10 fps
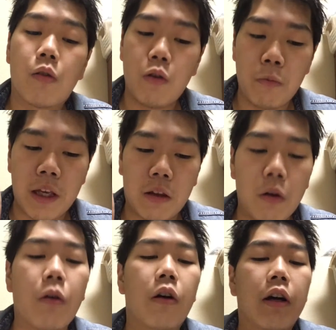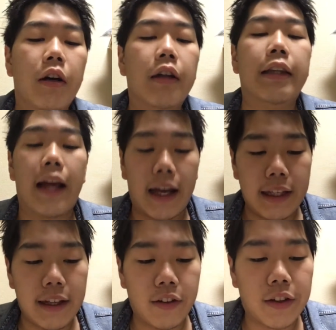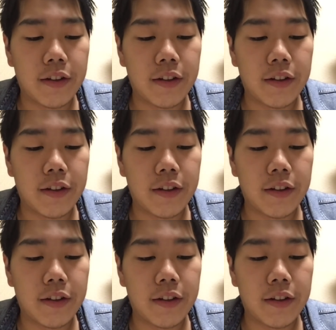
2B と 9S